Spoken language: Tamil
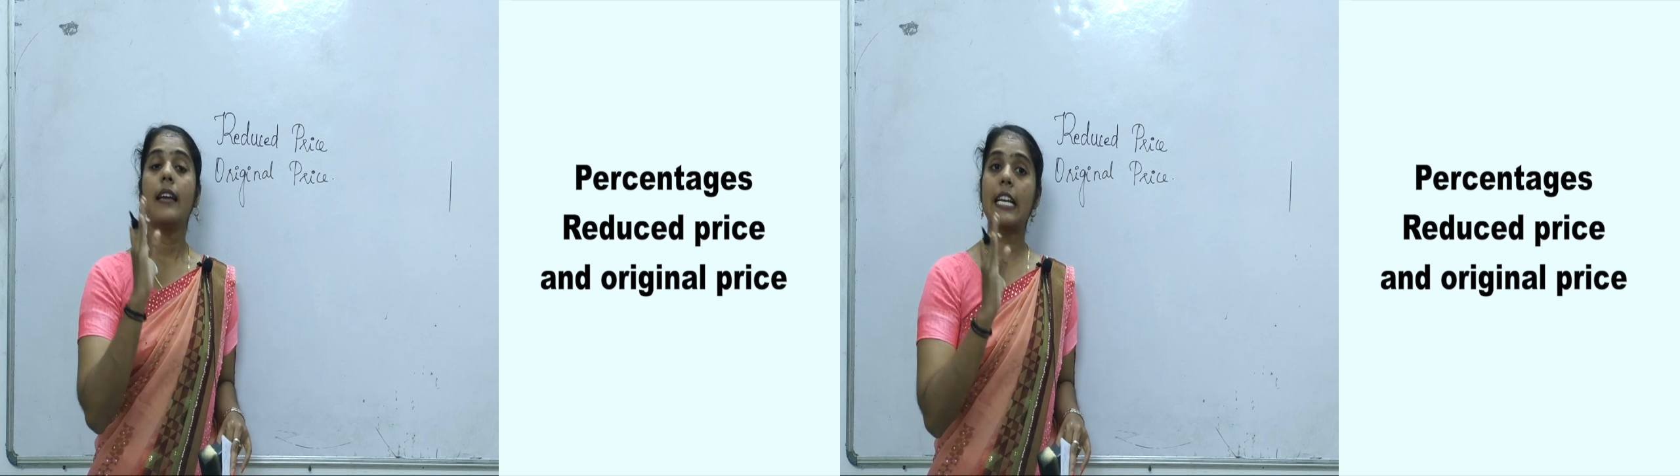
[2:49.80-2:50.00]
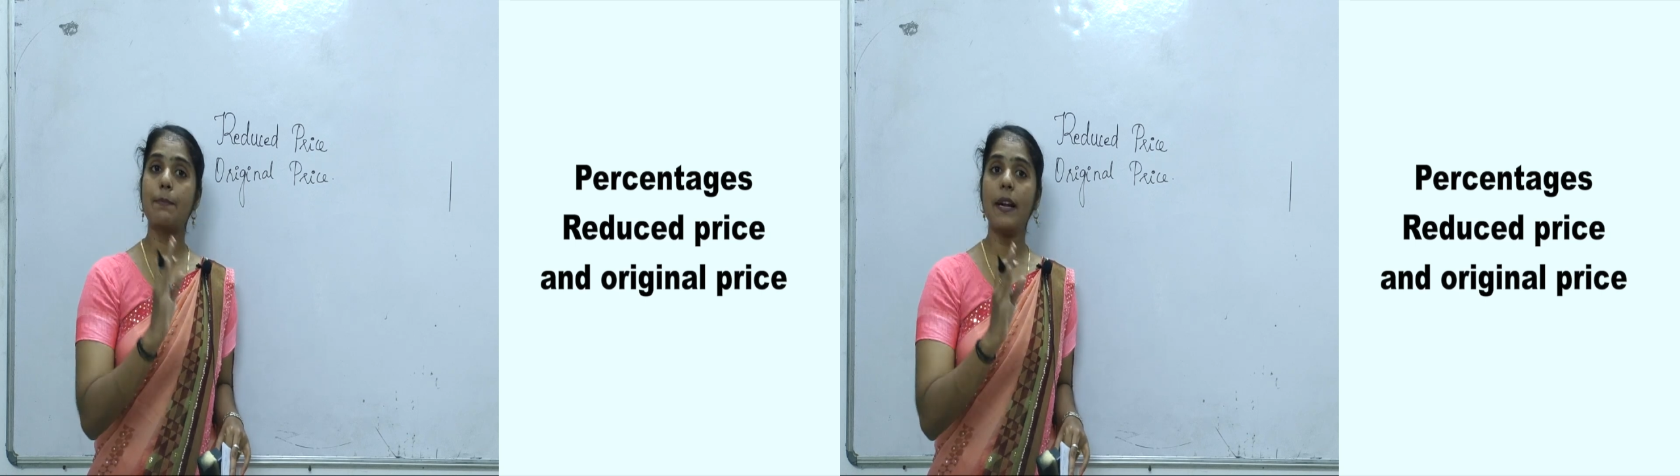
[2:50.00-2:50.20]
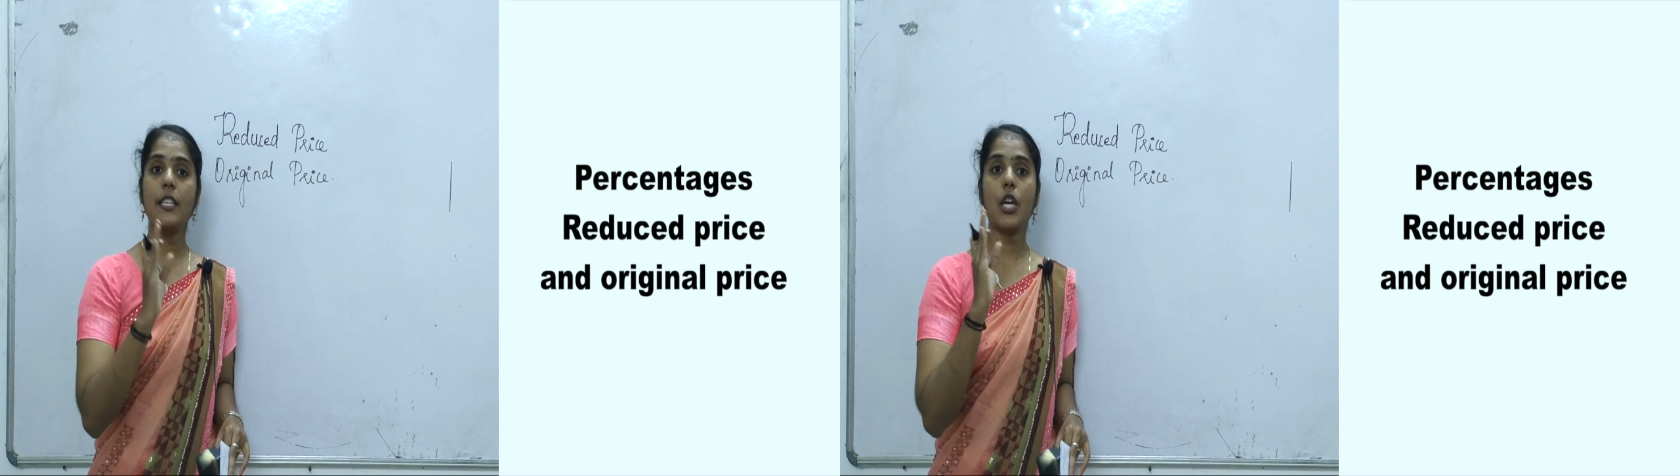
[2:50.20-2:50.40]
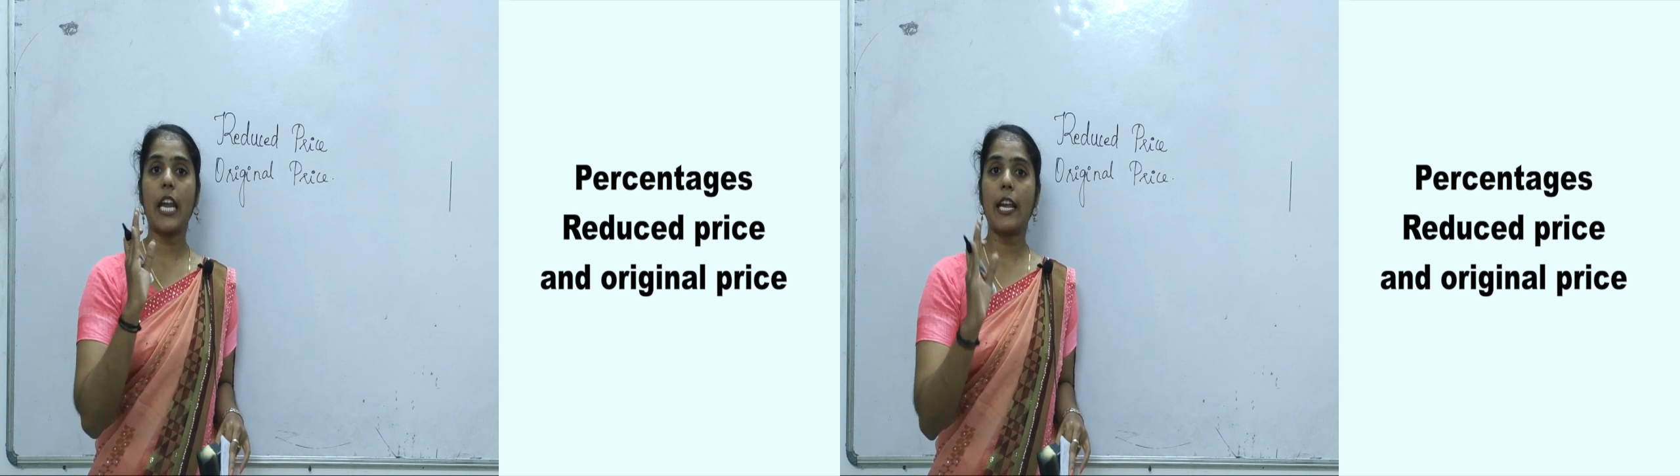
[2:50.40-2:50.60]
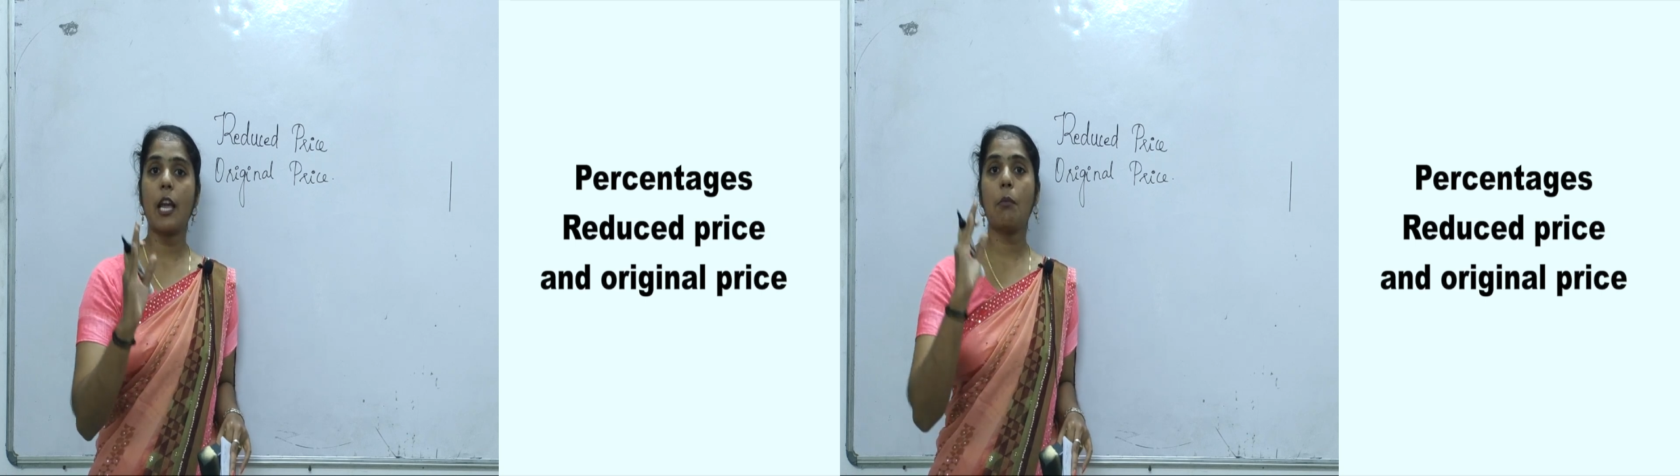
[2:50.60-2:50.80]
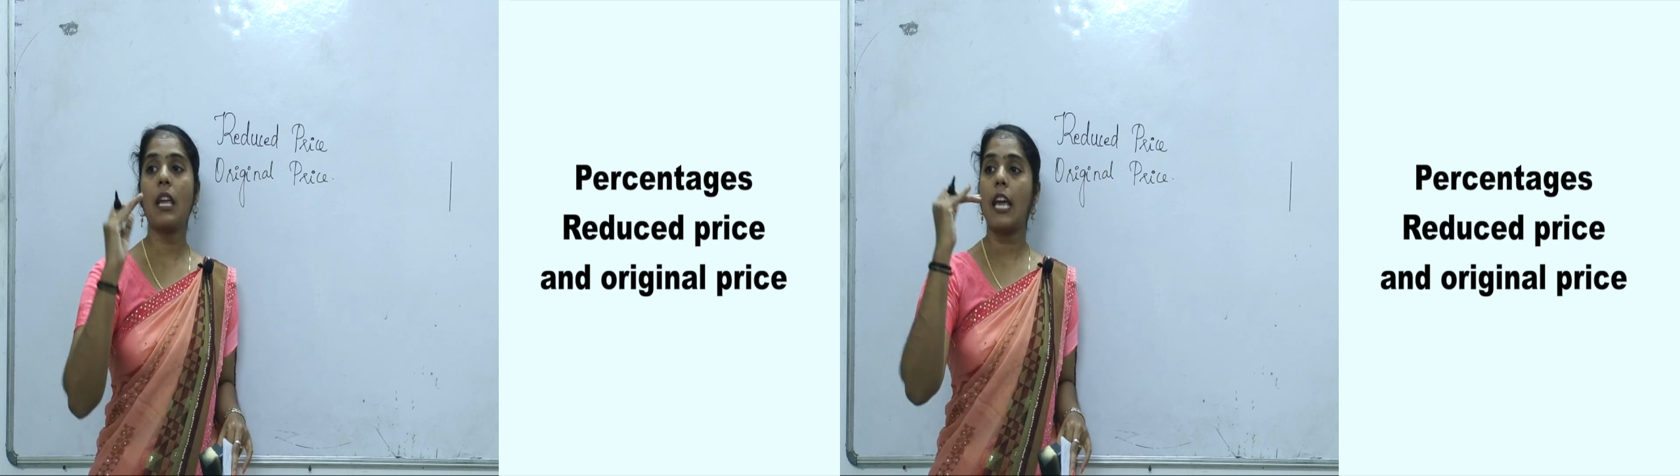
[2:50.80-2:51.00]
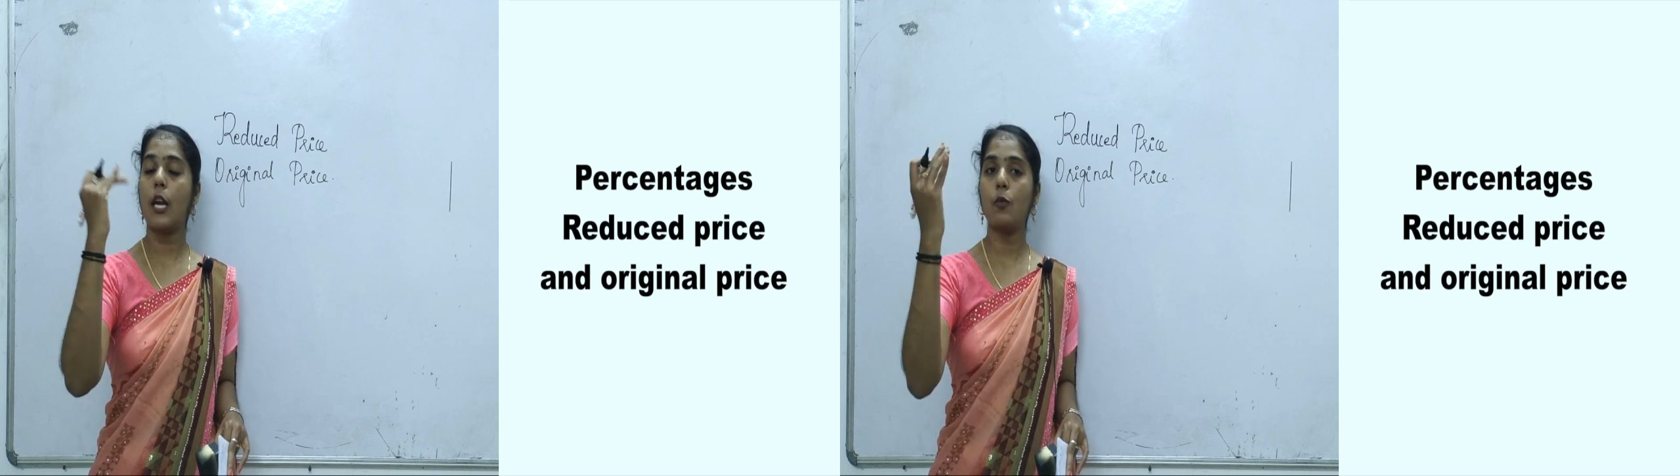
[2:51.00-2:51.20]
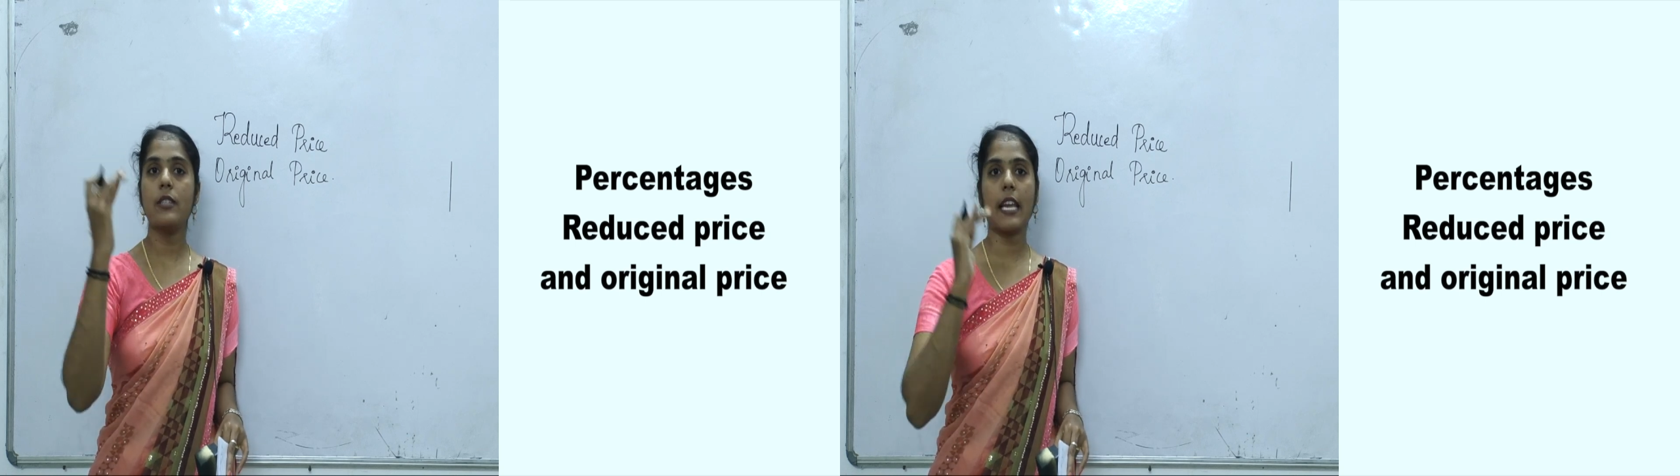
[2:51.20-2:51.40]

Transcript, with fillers: எக்ஸ்பெண்டிச்சர் எங்கேயுமே ஏறவும்